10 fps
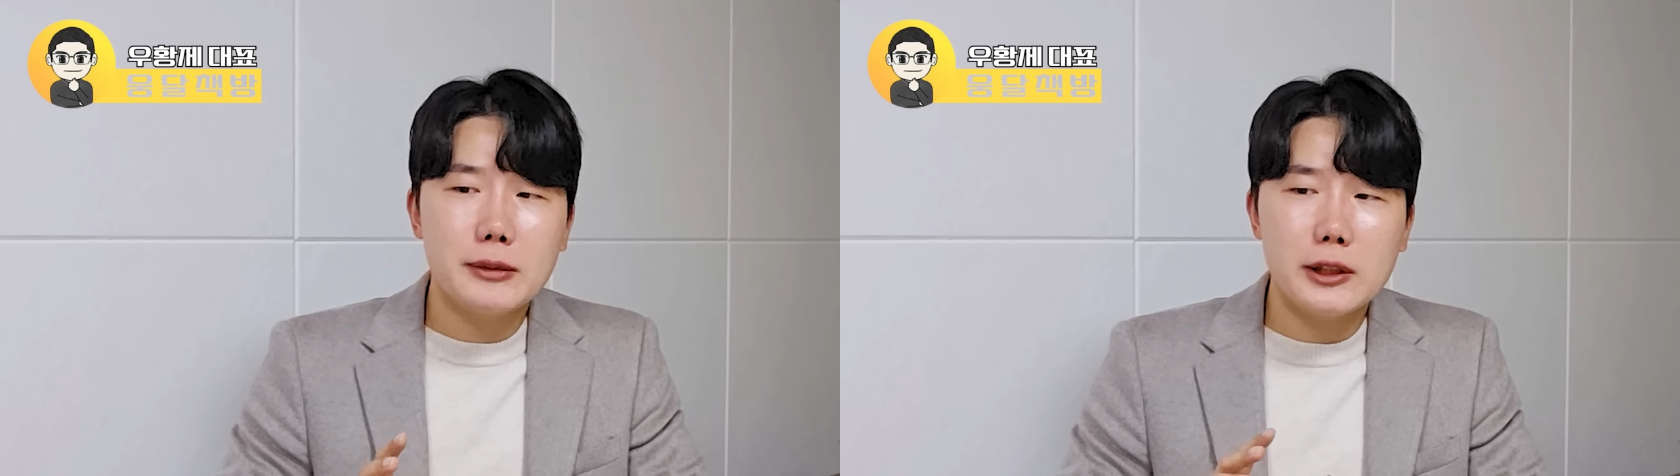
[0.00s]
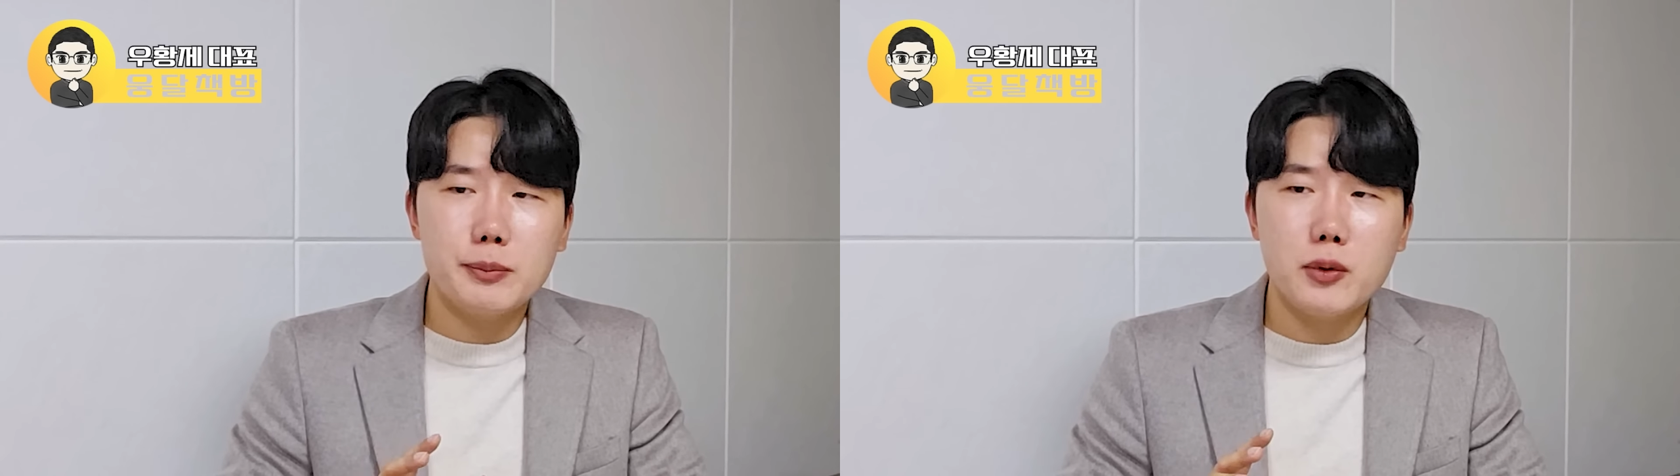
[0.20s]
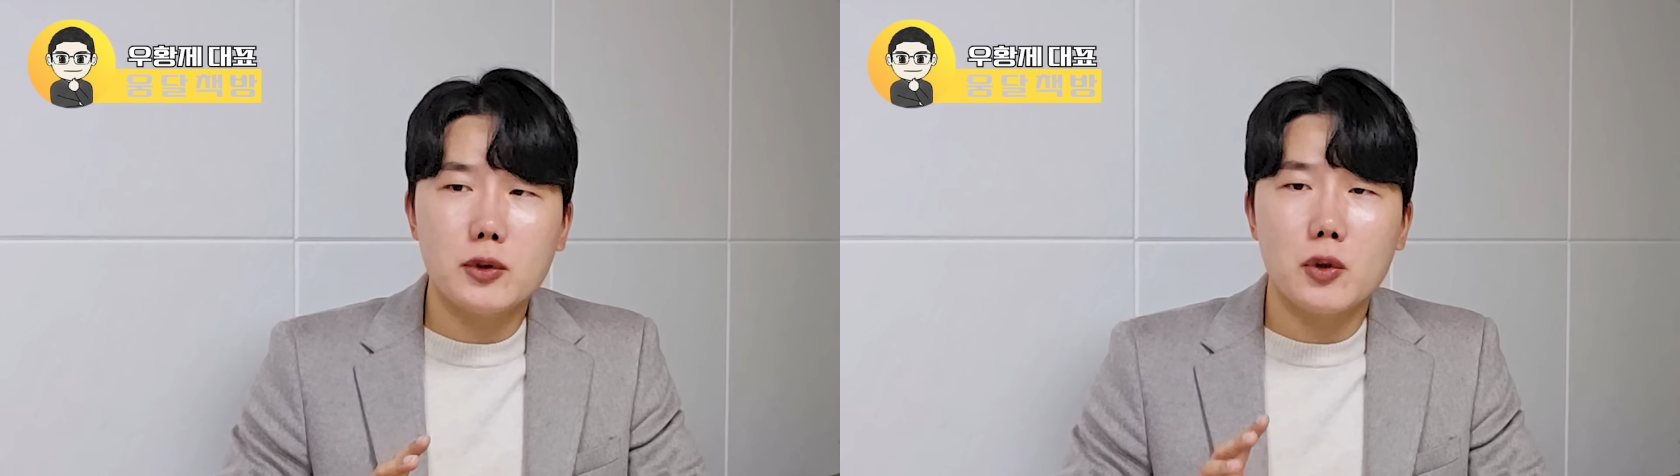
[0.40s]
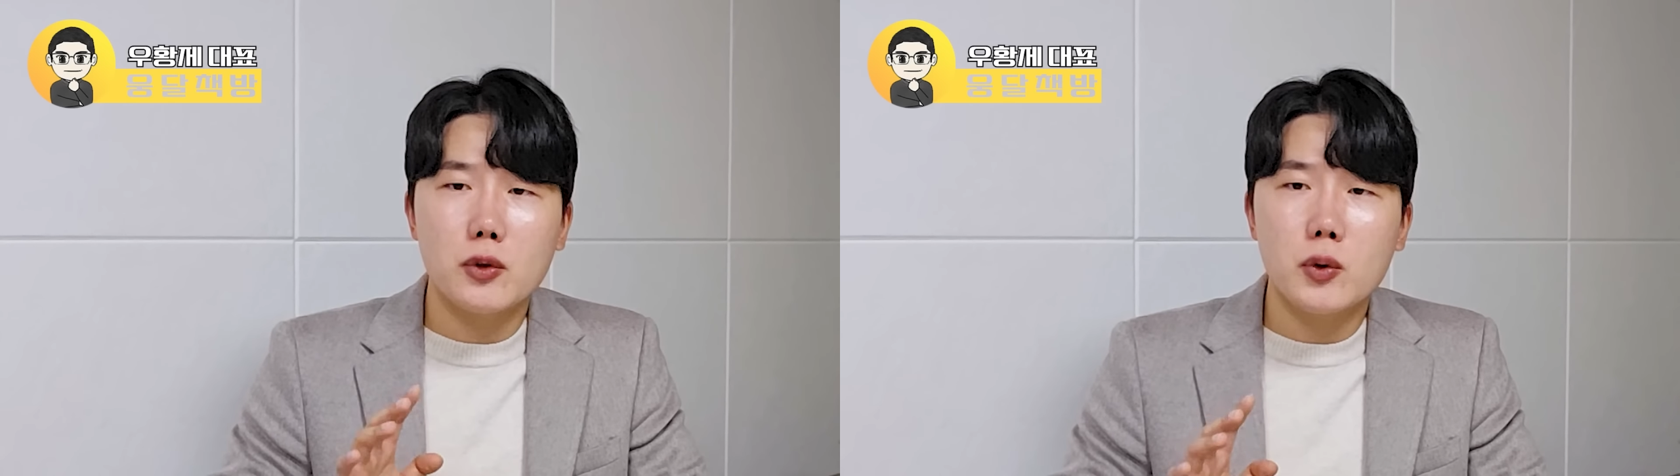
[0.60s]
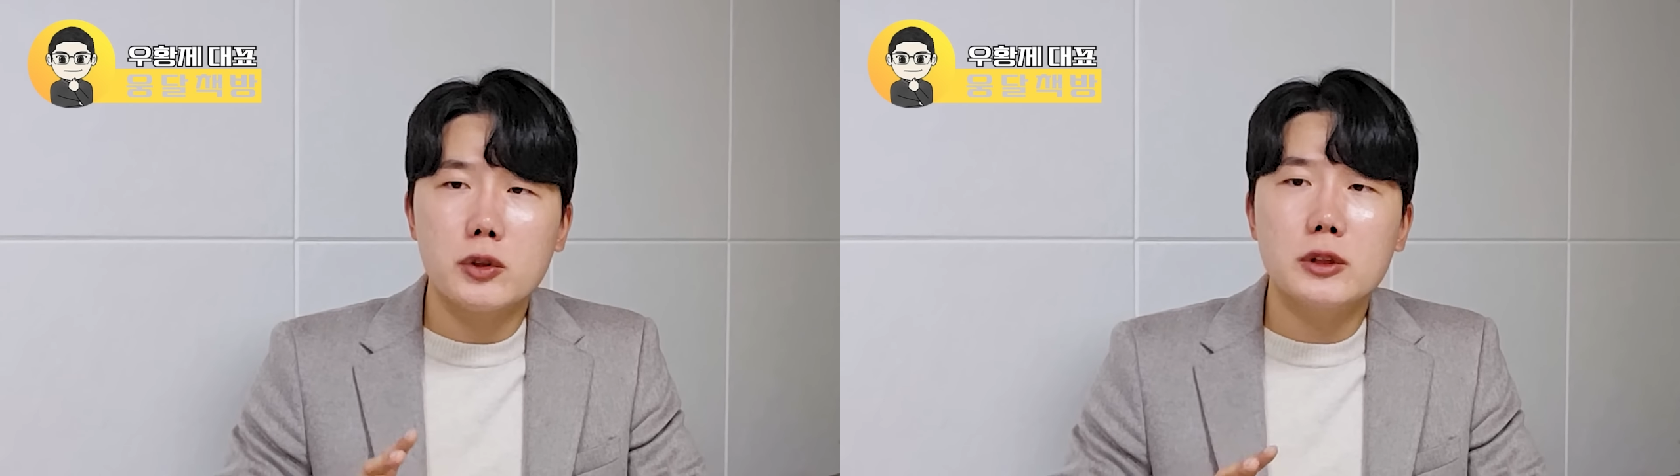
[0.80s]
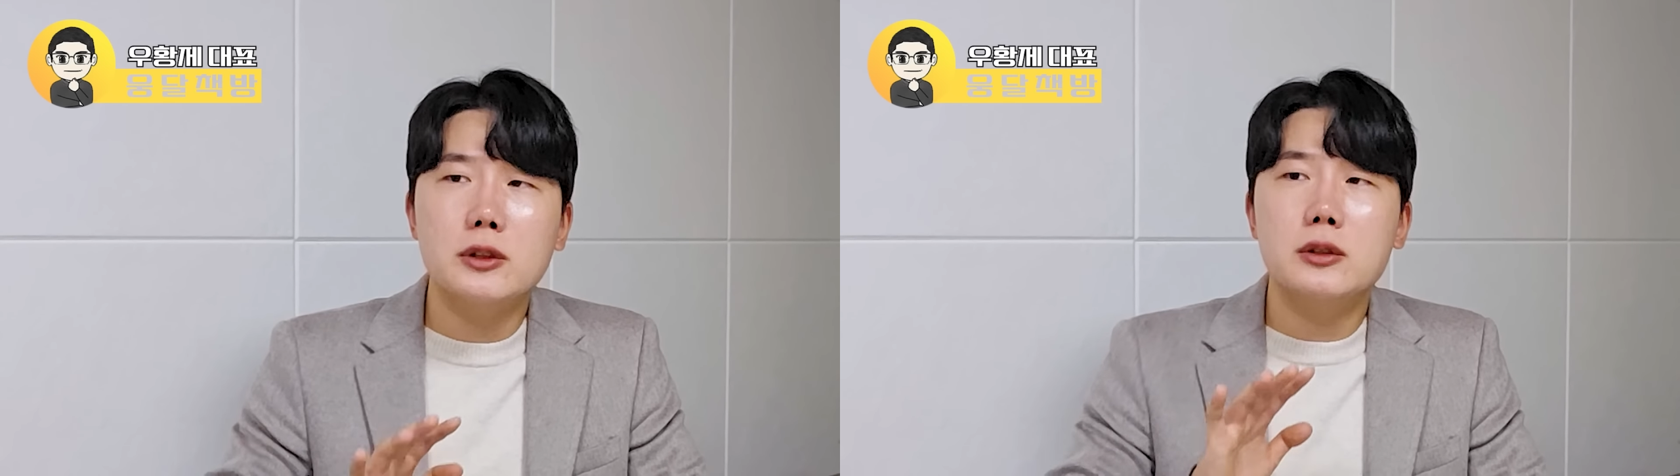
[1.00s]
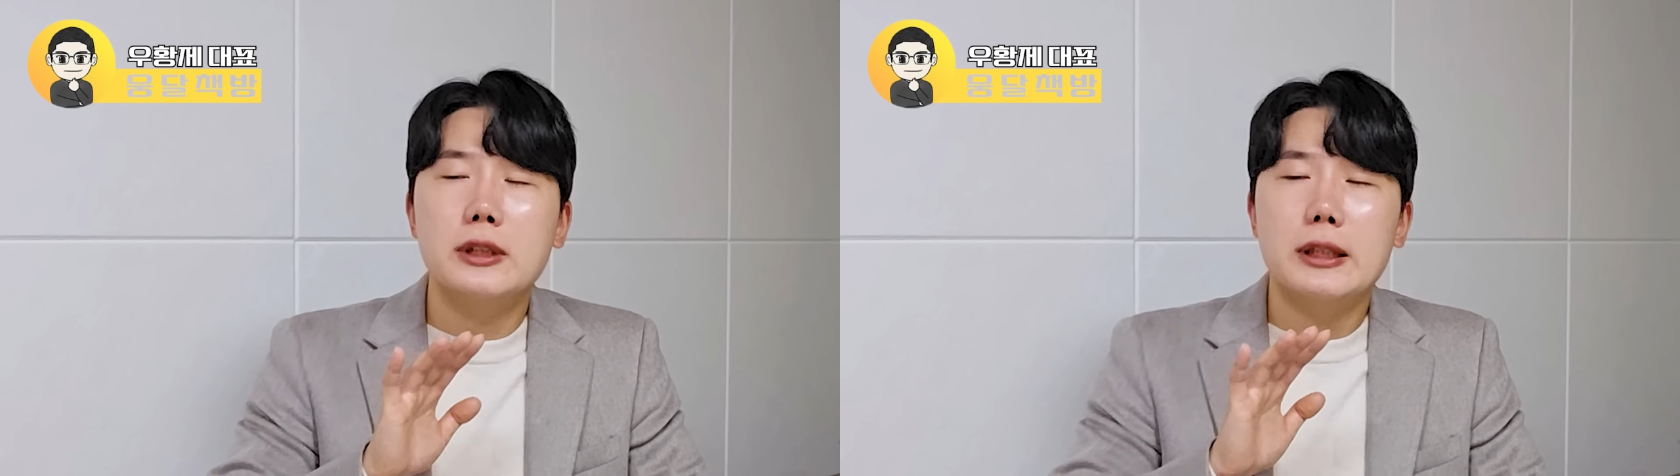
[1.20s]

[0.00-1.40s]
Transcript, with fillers: 40% 정도는